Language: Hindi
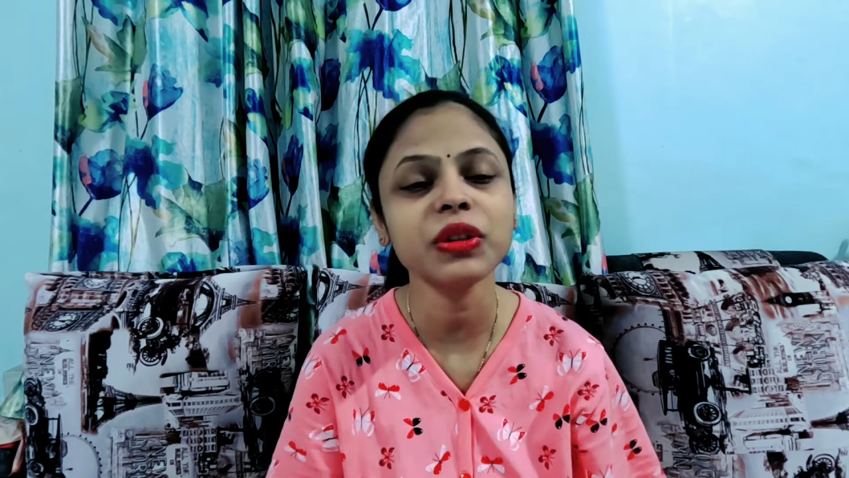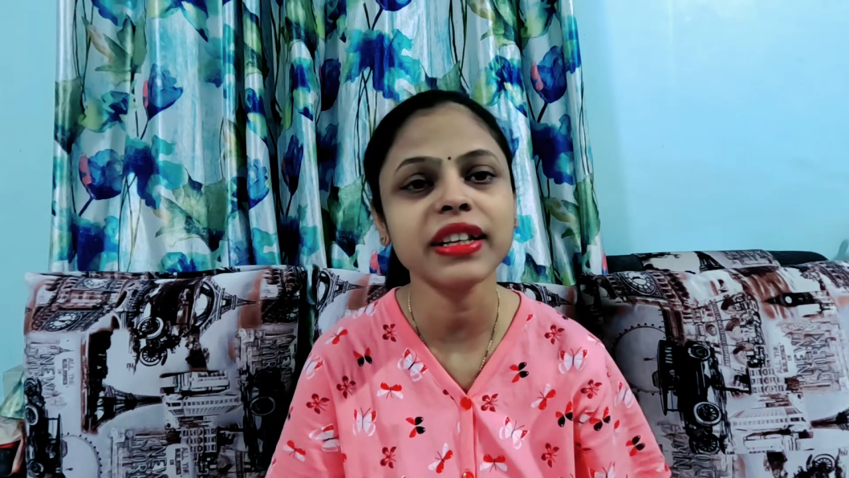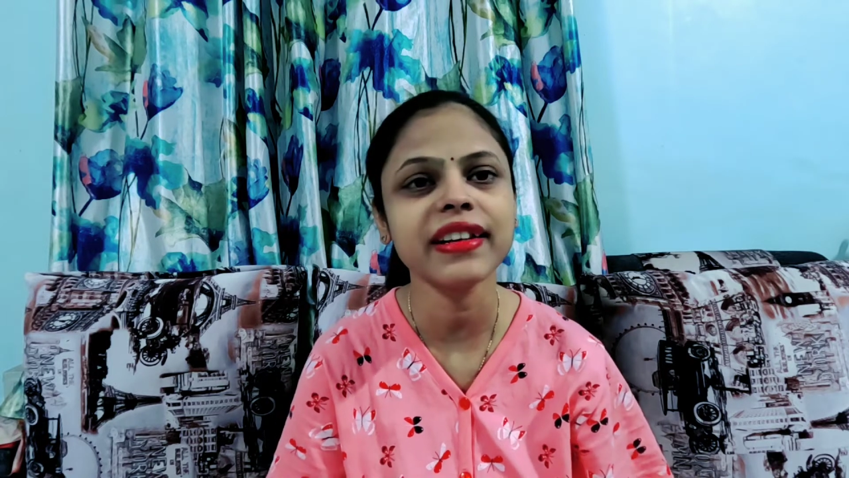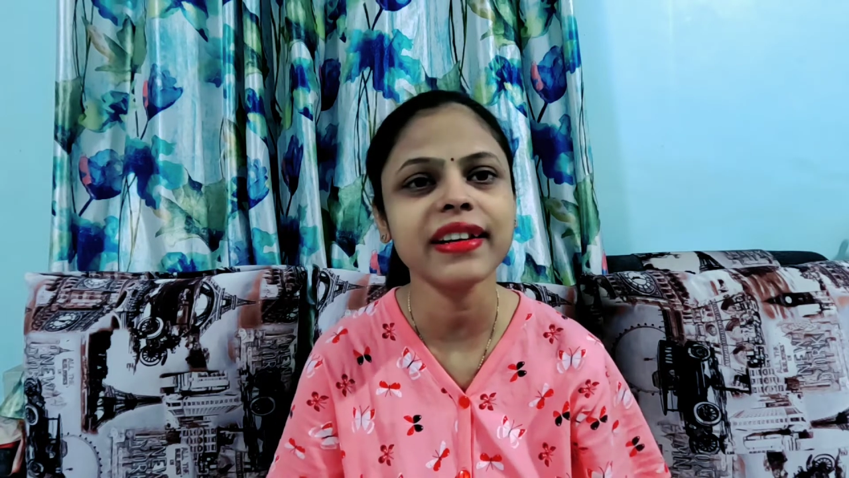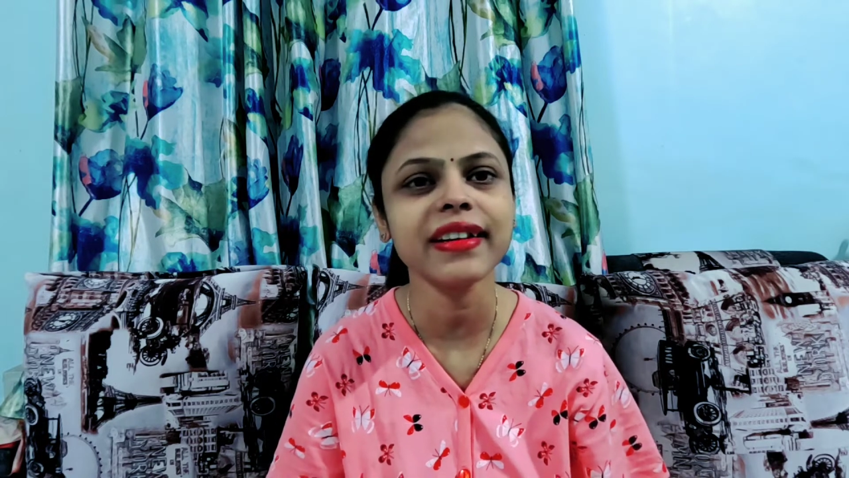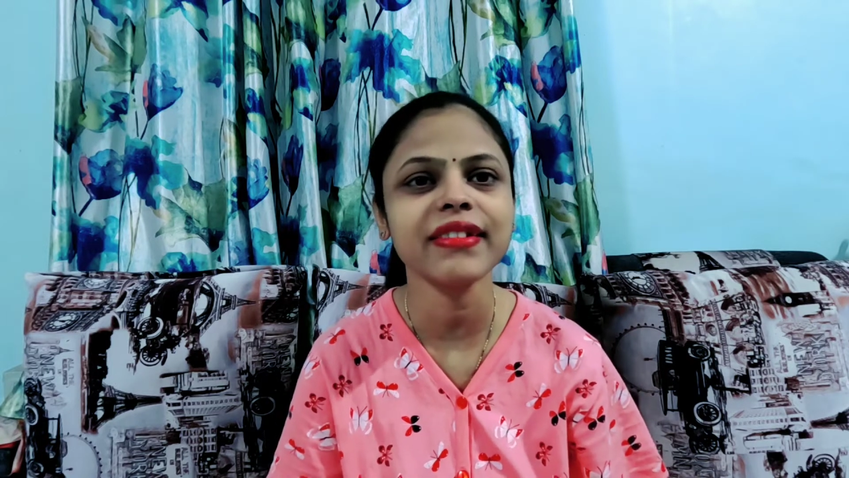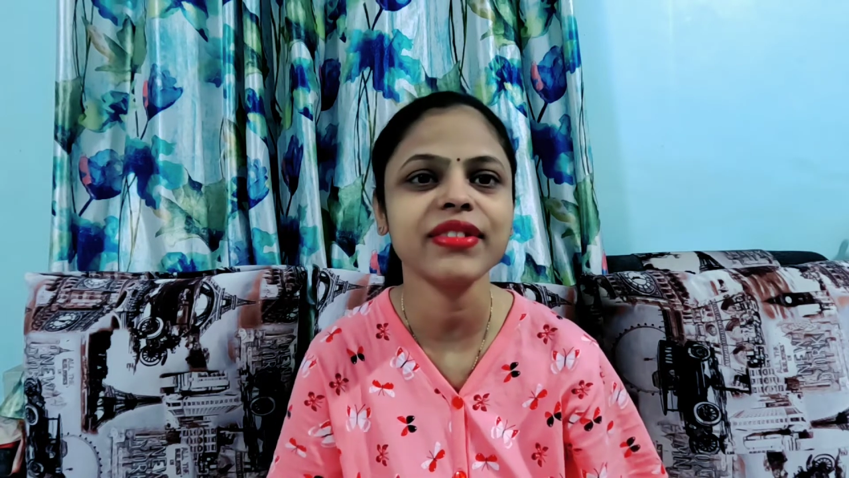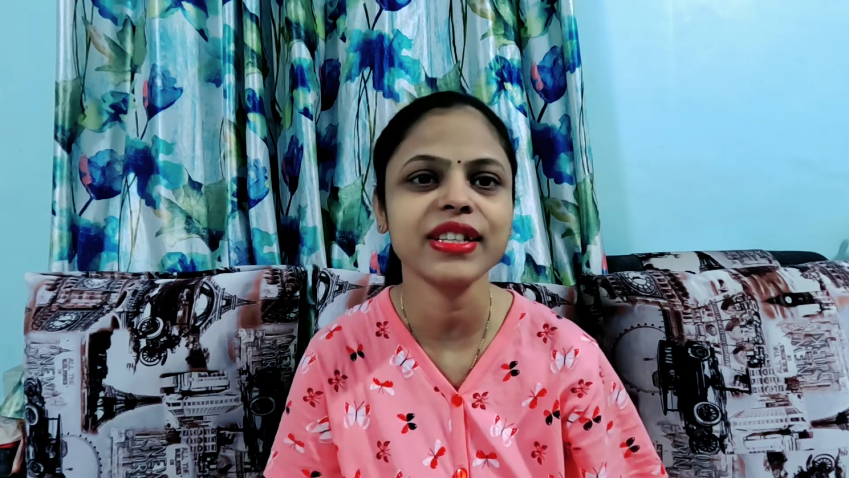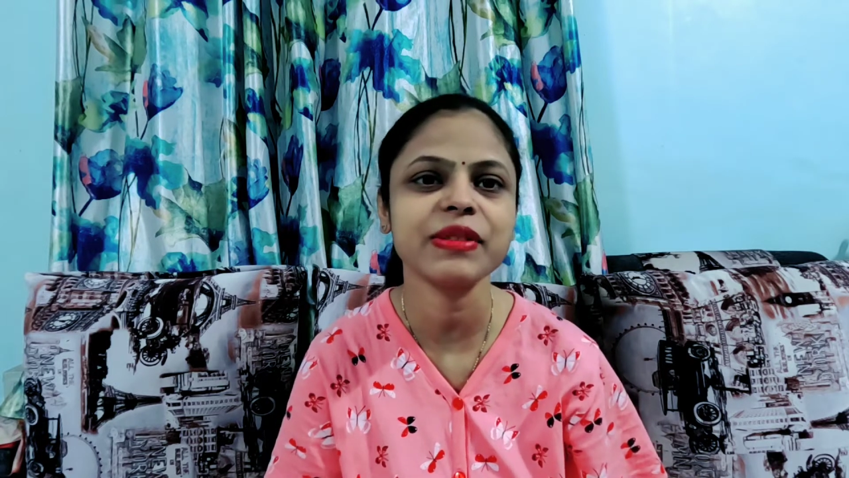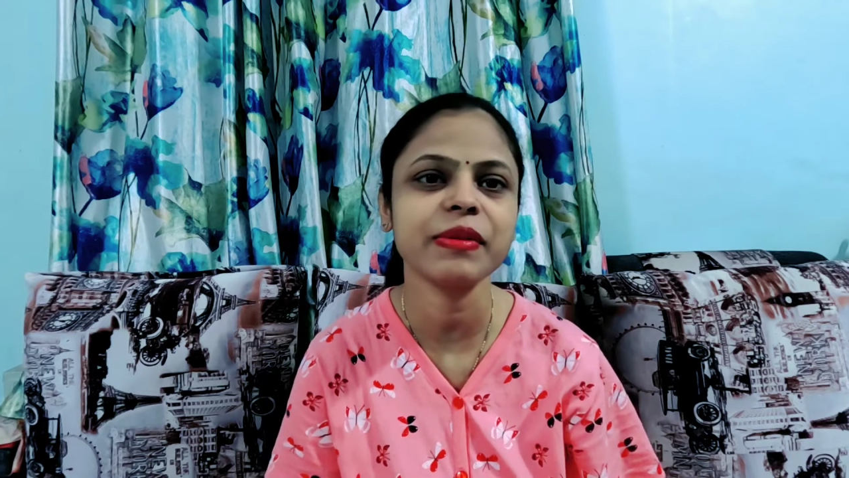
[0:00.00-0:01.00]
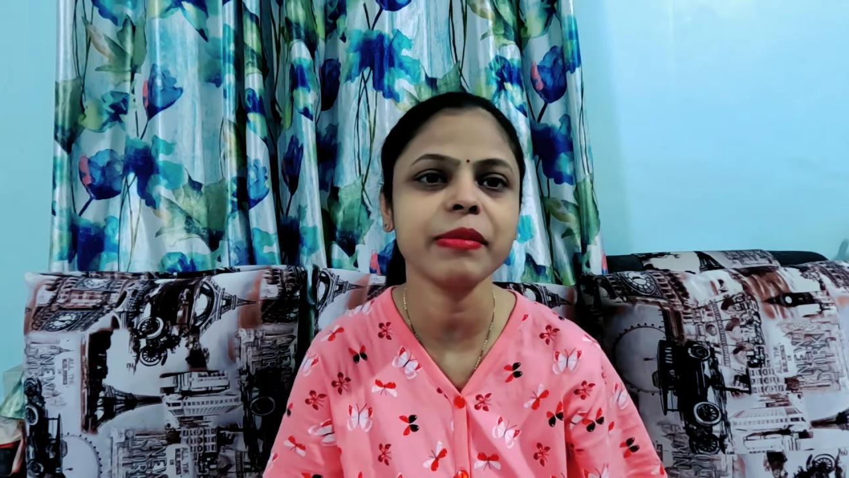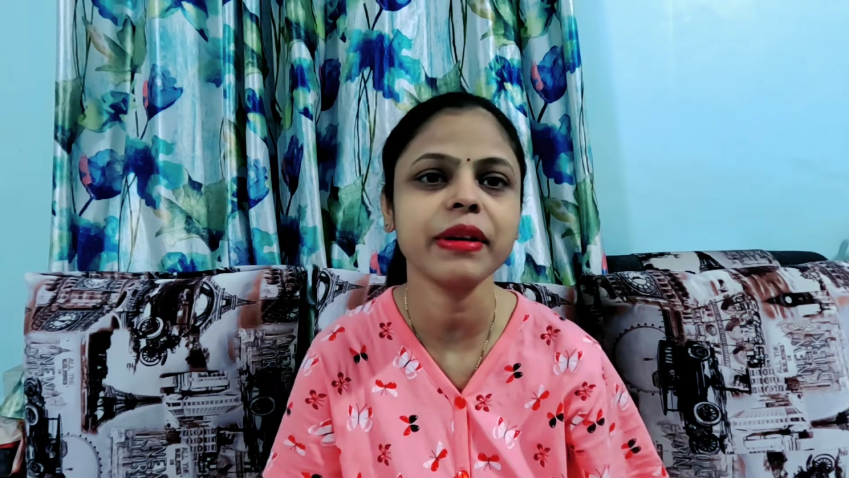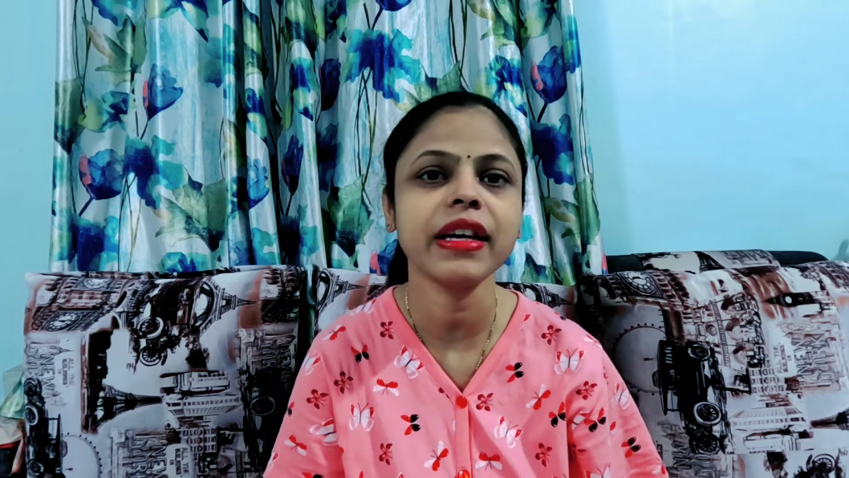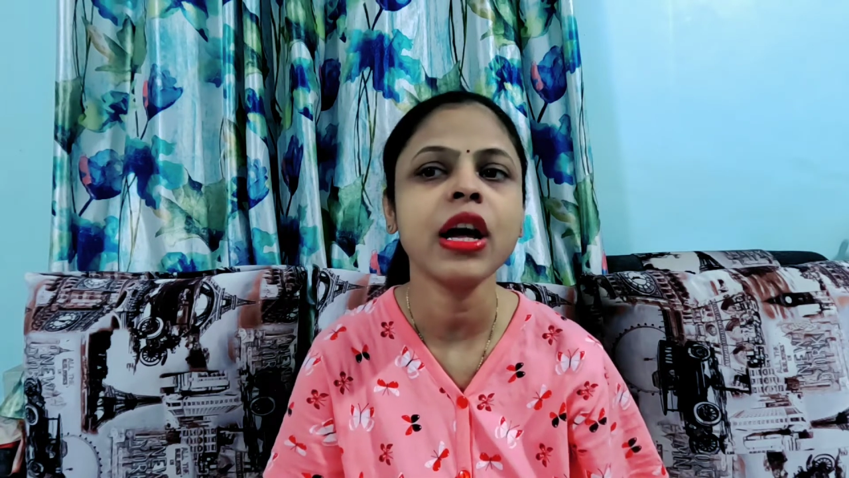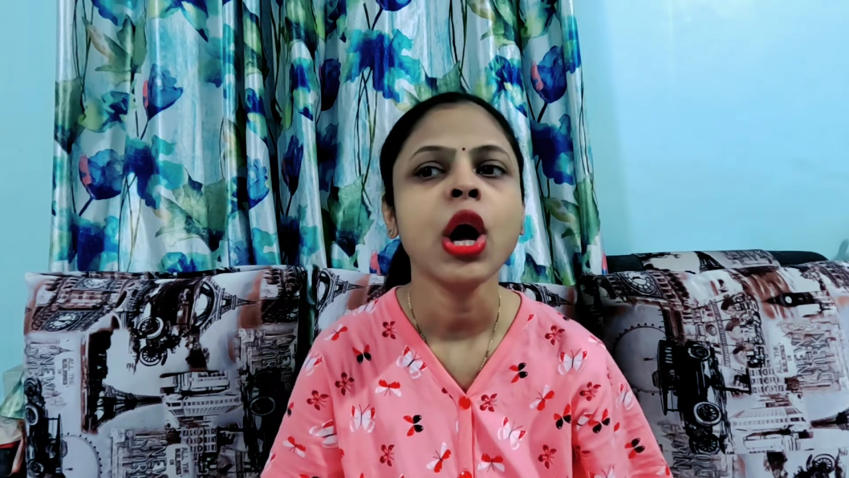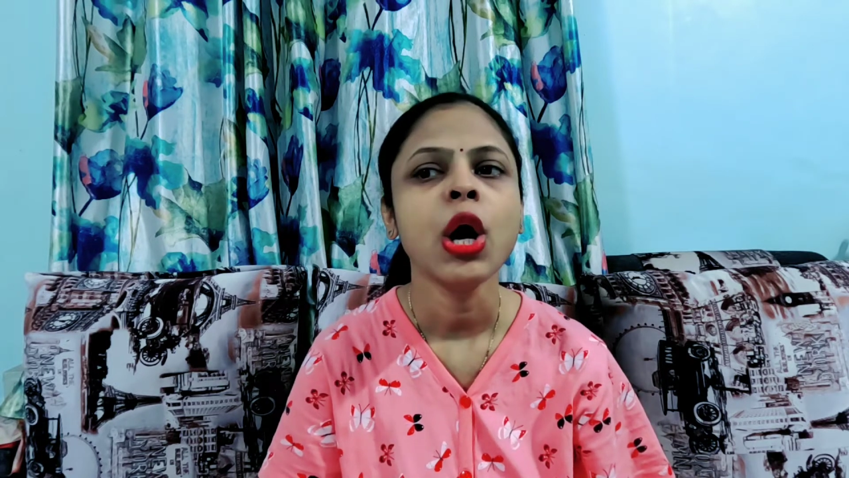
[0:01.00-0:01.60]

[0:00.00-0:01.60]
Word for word: होती ना फर्स्ट बेबी की